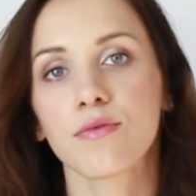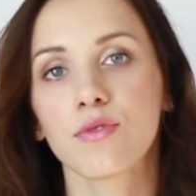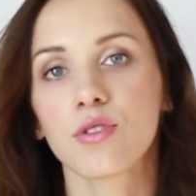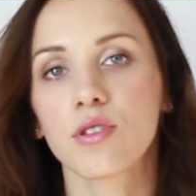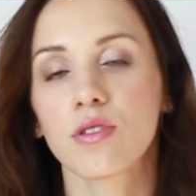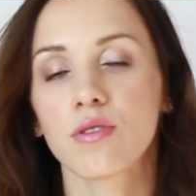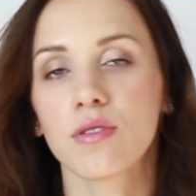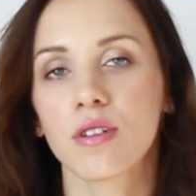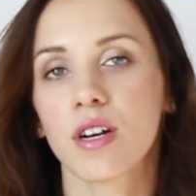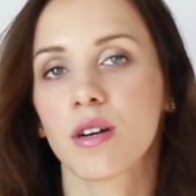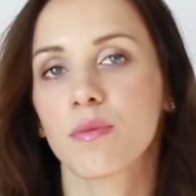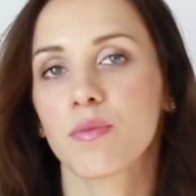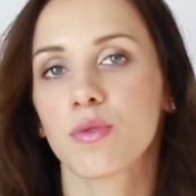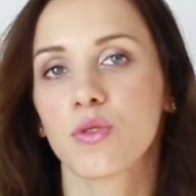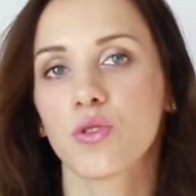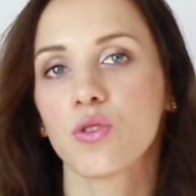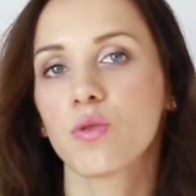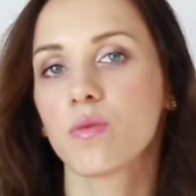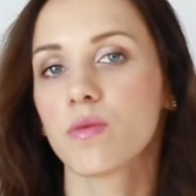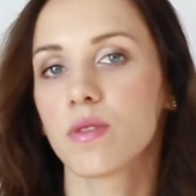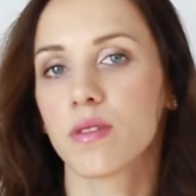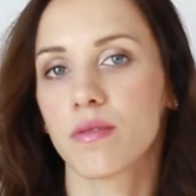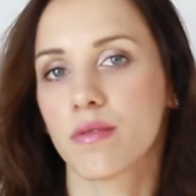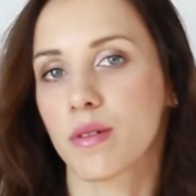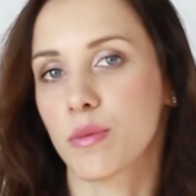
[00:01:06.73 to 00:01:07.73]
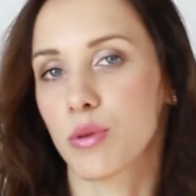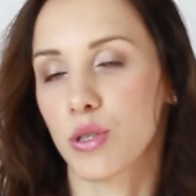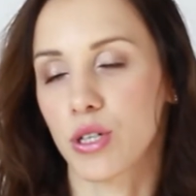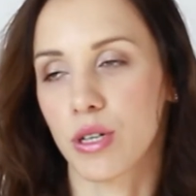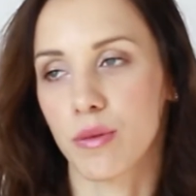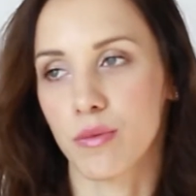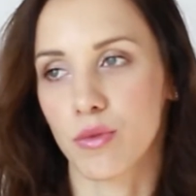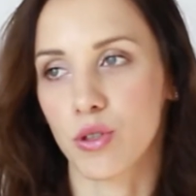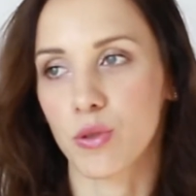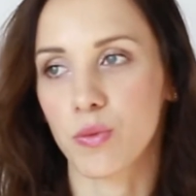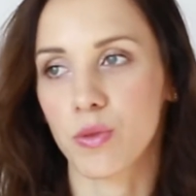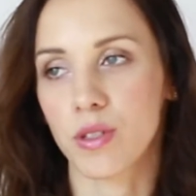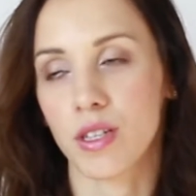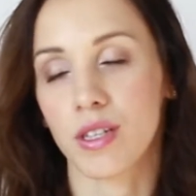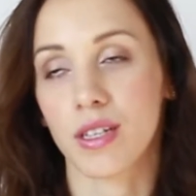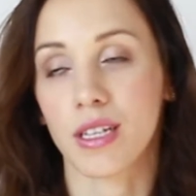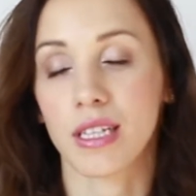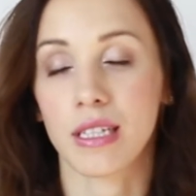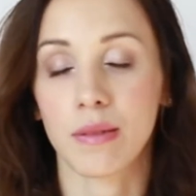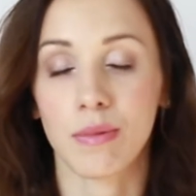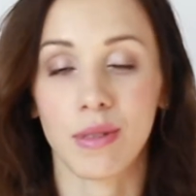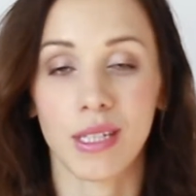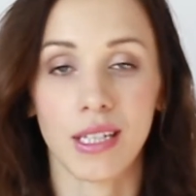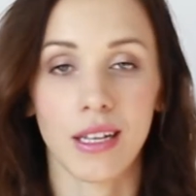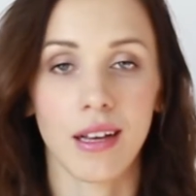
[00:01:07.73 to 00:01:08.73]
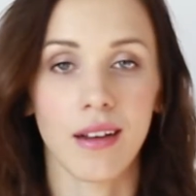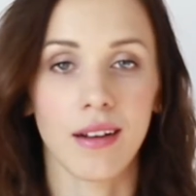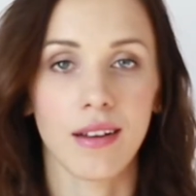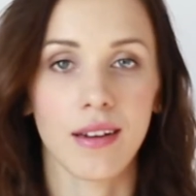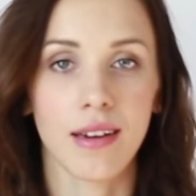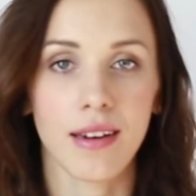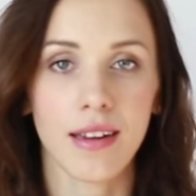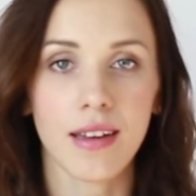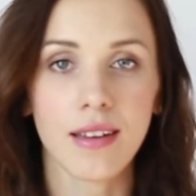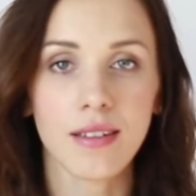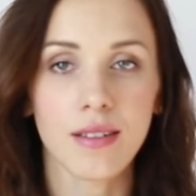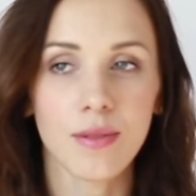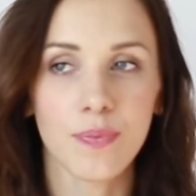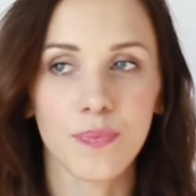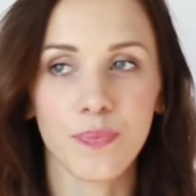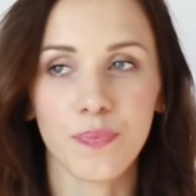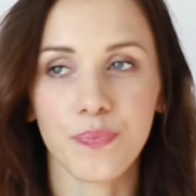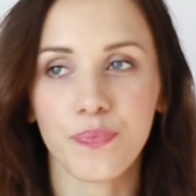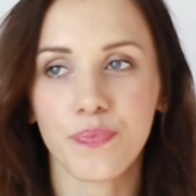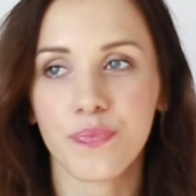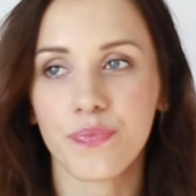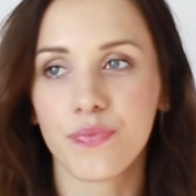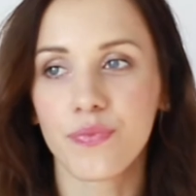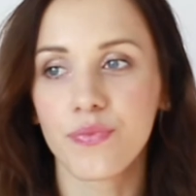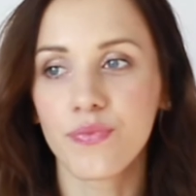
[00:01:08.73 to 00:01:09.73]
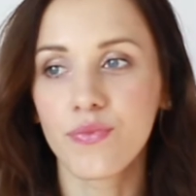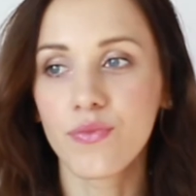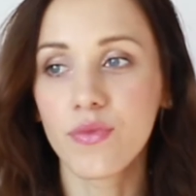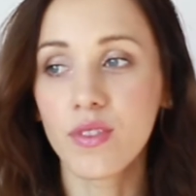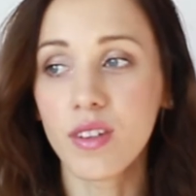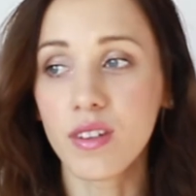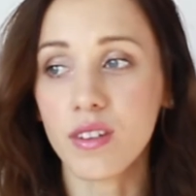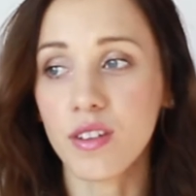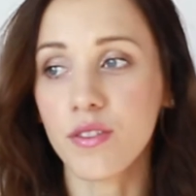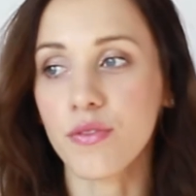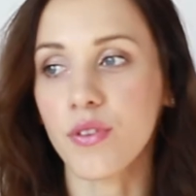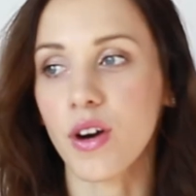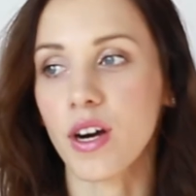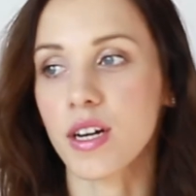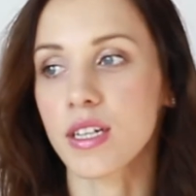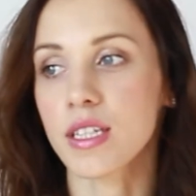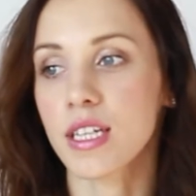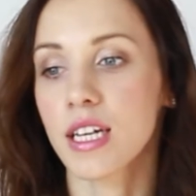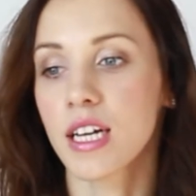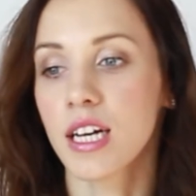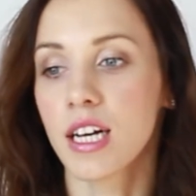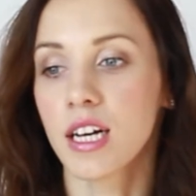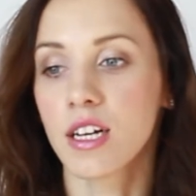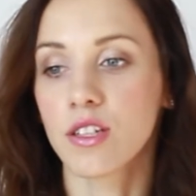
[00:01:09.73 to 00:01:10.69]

вот как бы думаем вообще, может быть, у нас поставили крест, не факт.